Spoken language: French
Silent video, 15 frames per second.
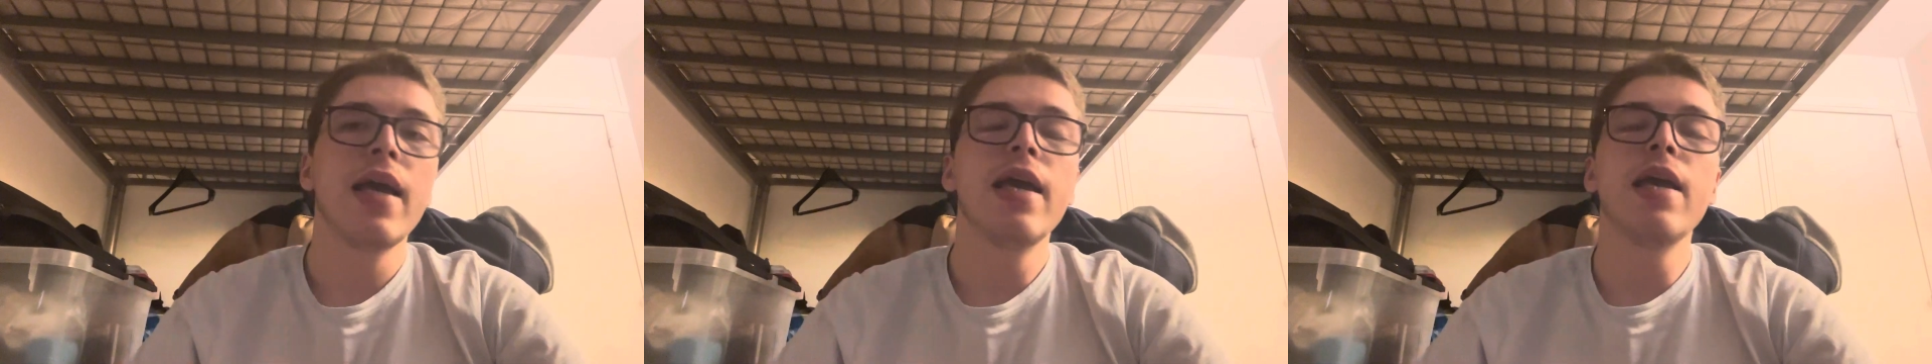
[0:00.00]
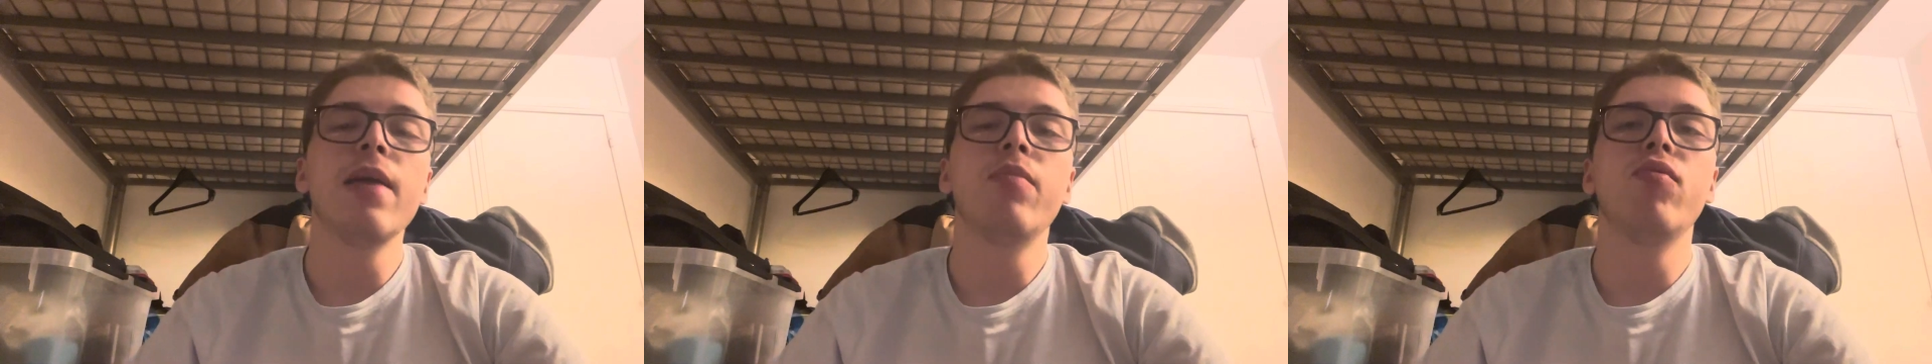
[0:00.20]

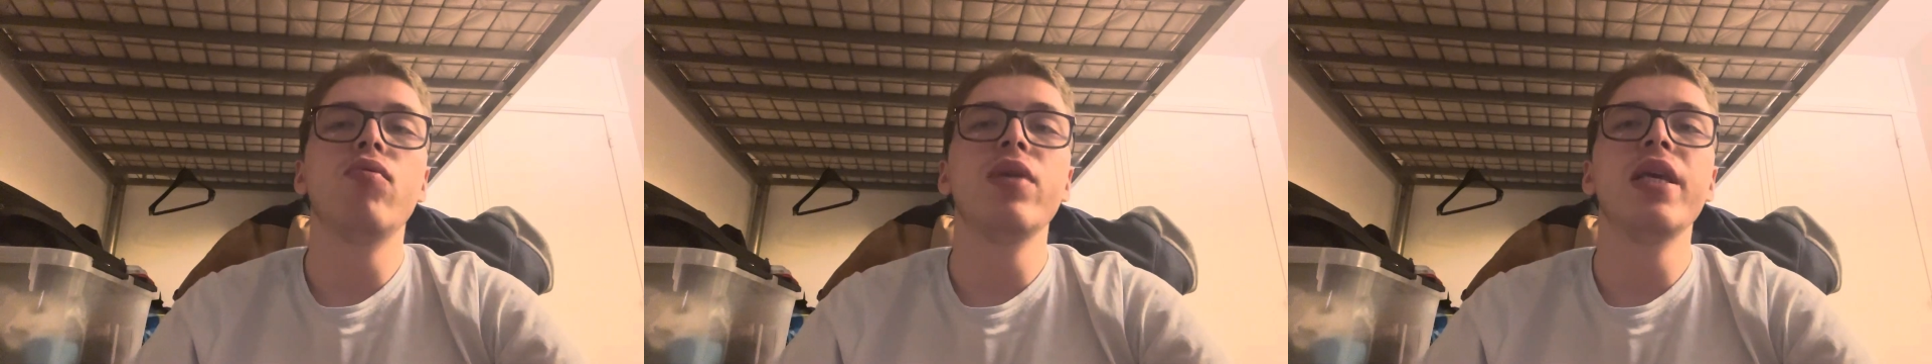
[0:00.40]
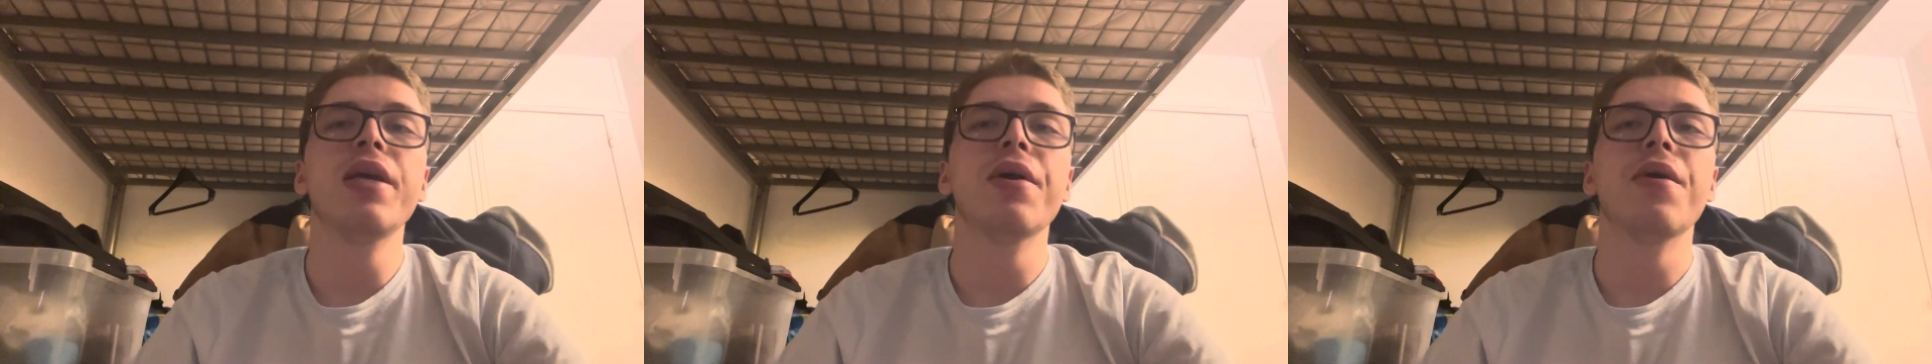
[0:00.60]
Et
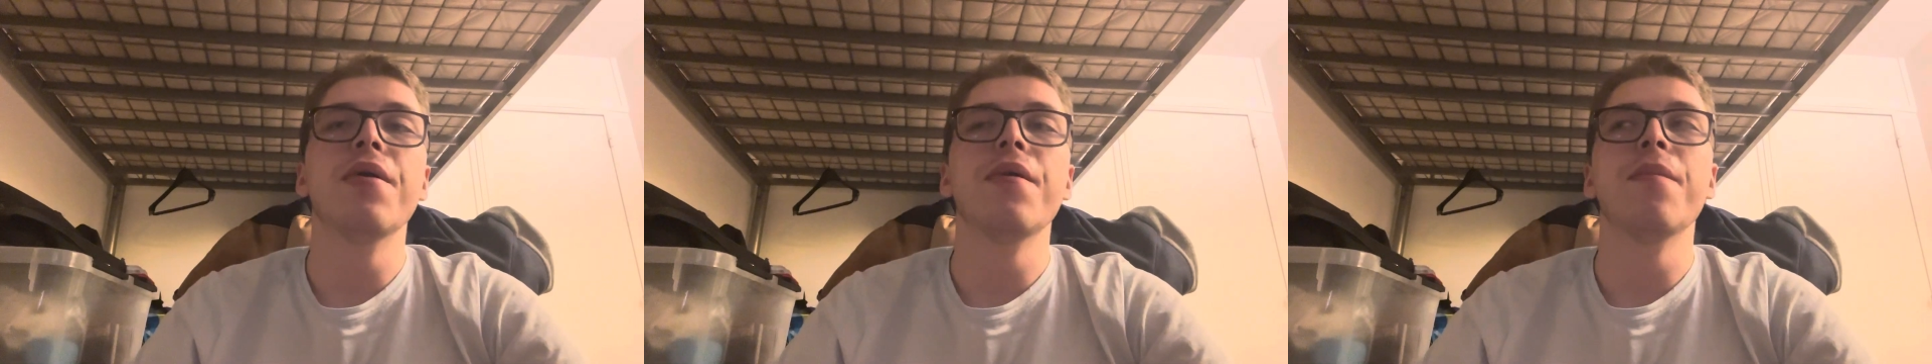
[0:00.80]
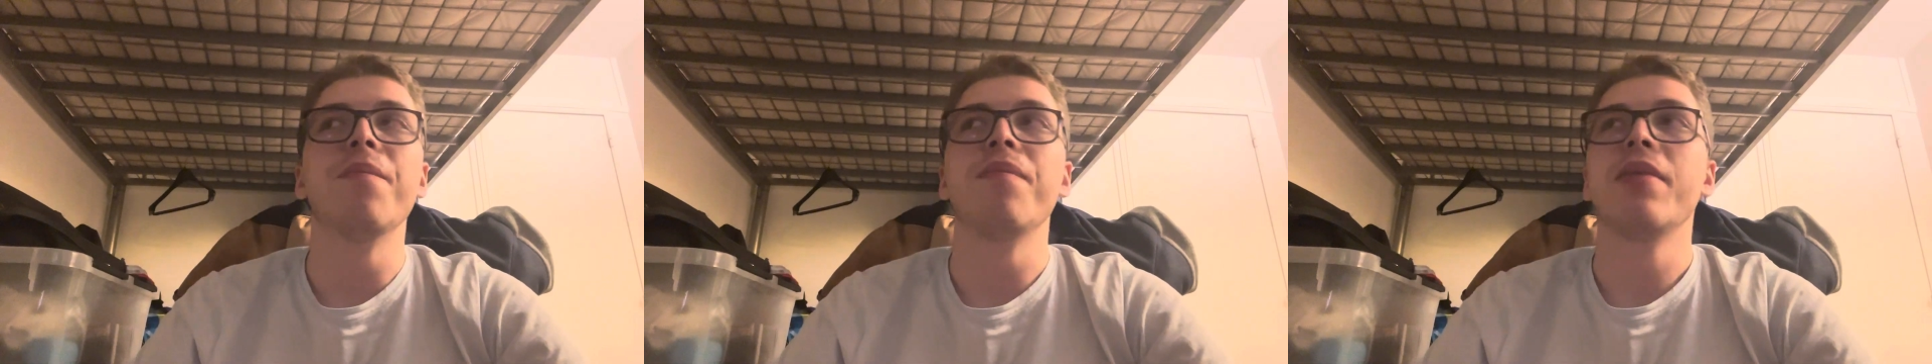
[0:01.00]
puis,
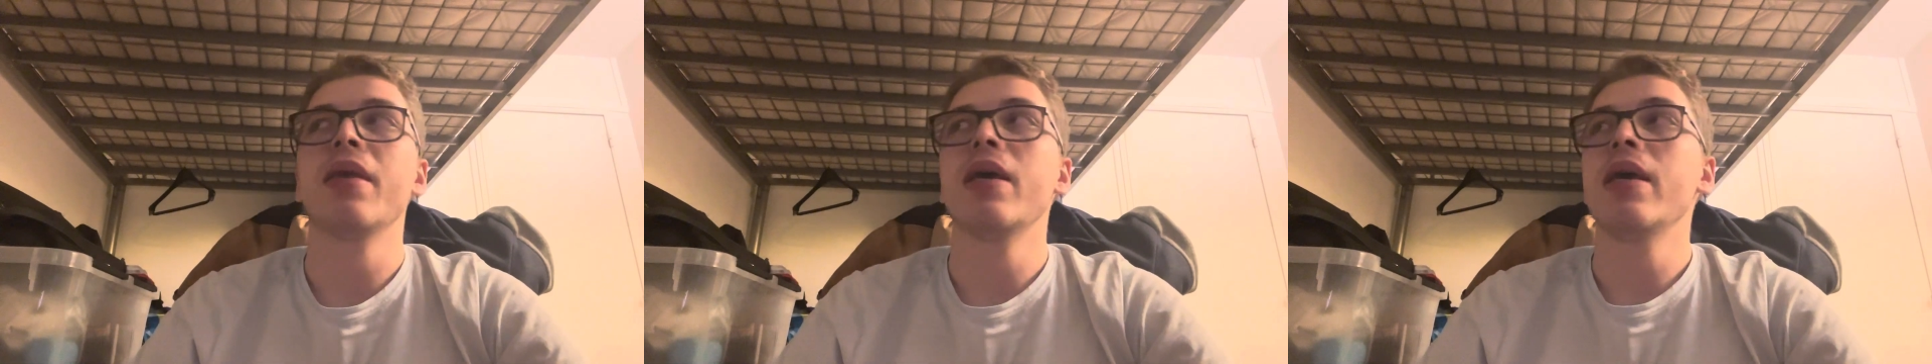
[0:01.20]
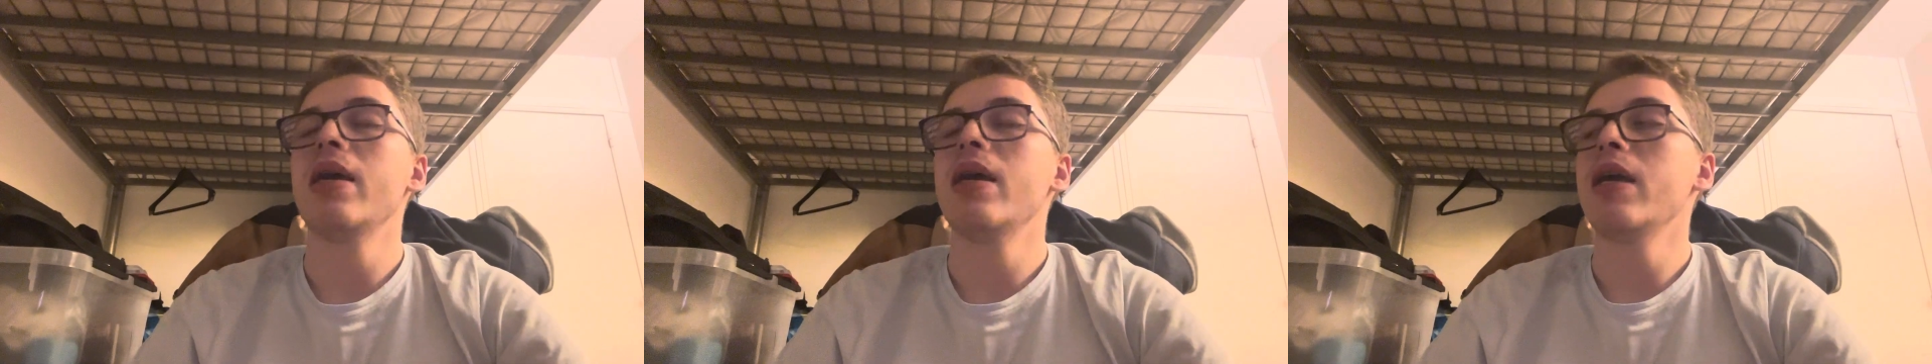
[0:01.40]
euh,
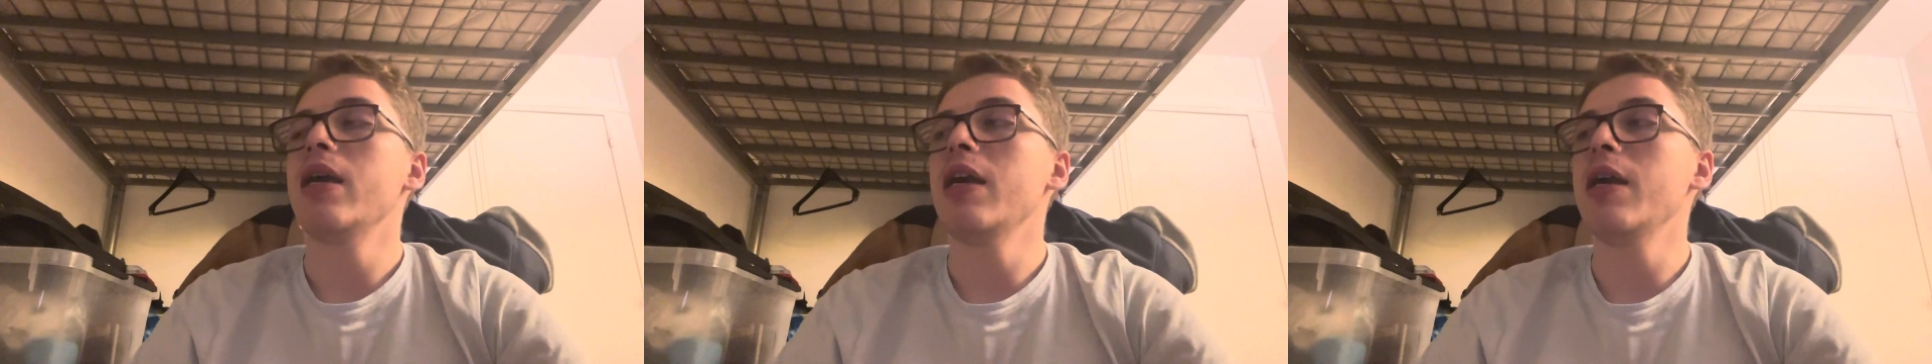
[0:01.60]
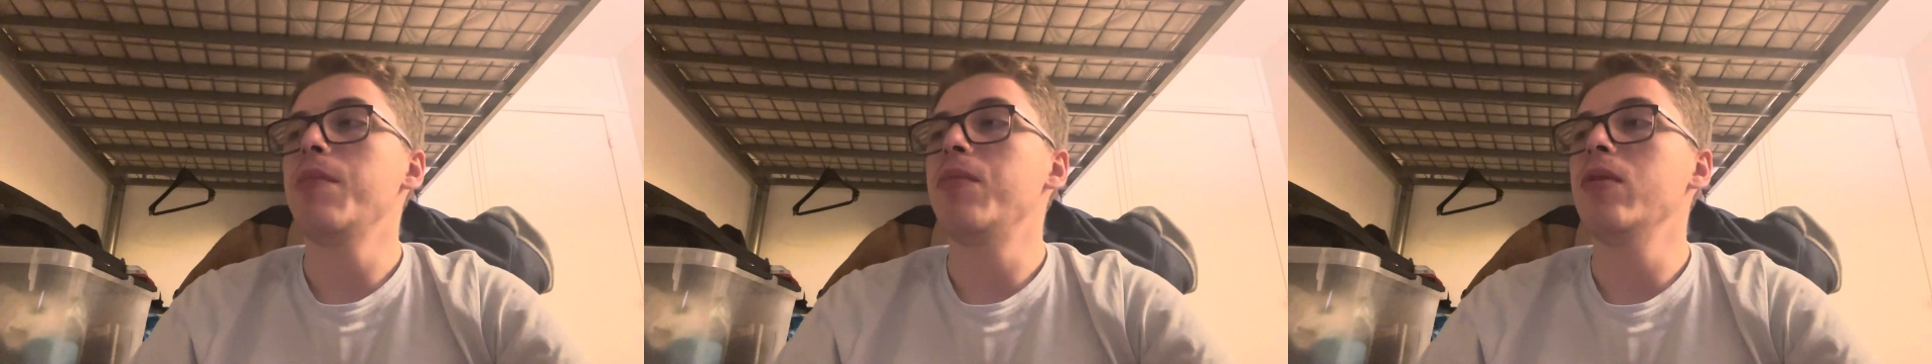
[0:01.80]

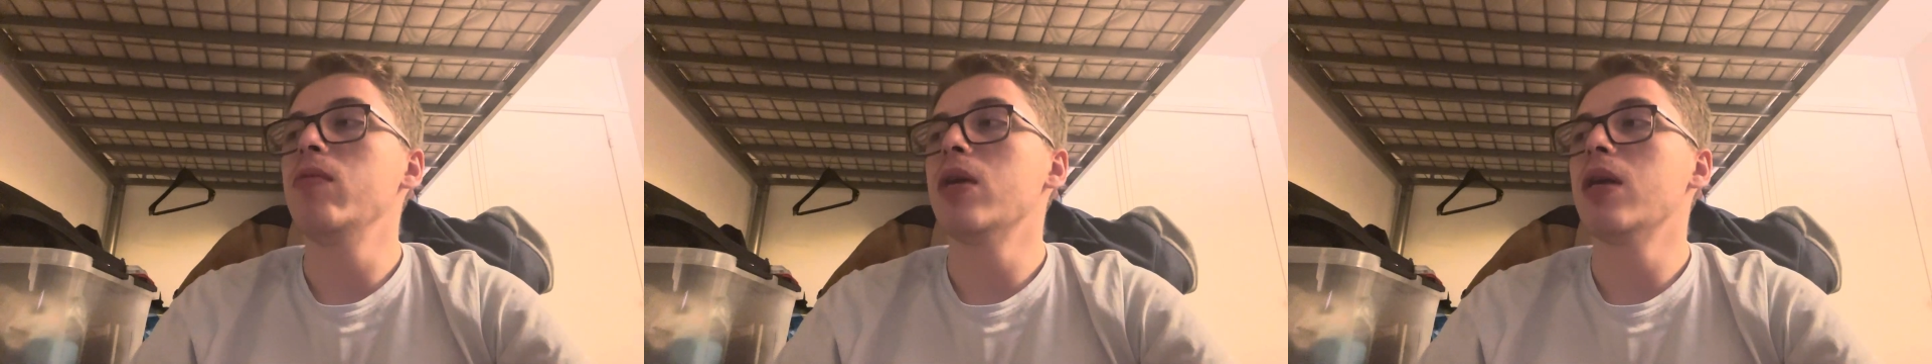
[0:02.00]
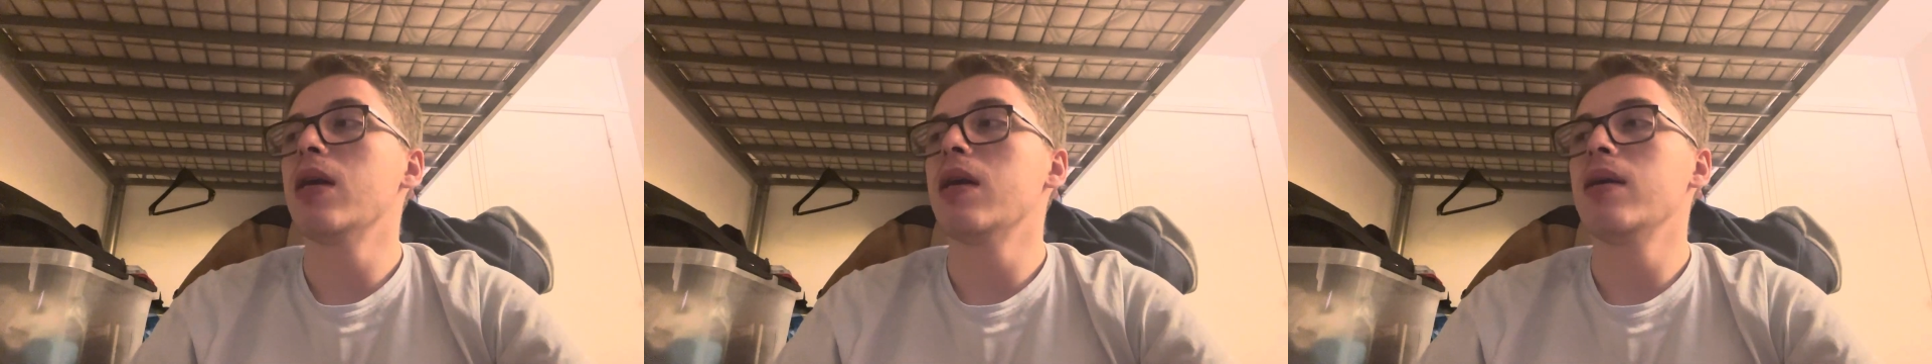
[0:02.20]
et puis
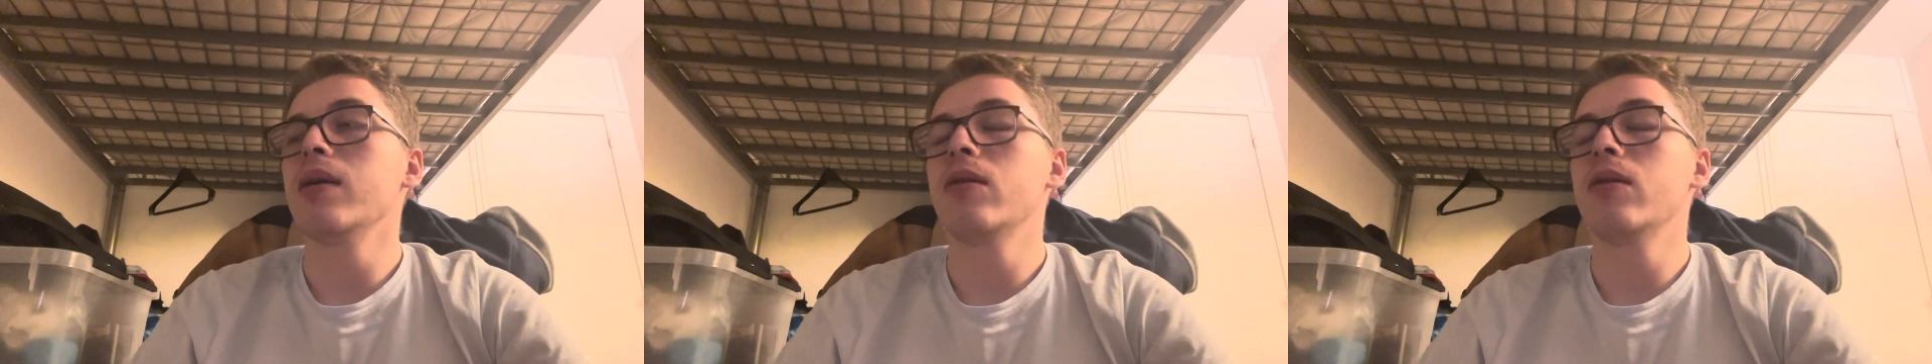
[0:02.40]
voilà,